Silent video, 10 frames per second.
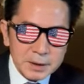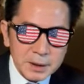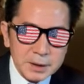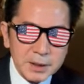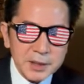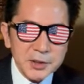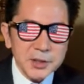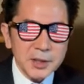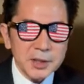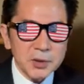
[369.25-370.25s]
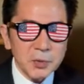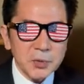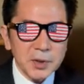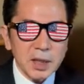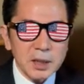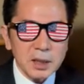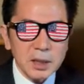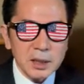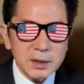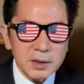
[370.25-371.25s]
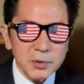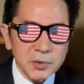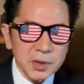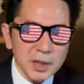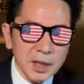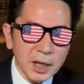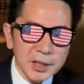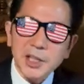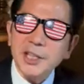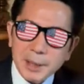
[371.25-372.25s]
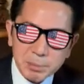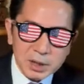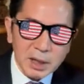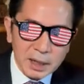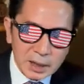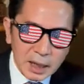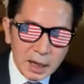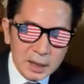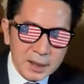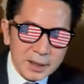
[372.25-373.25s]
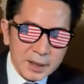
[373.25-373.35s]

だから男性が外で働いて女性が家でみたいな、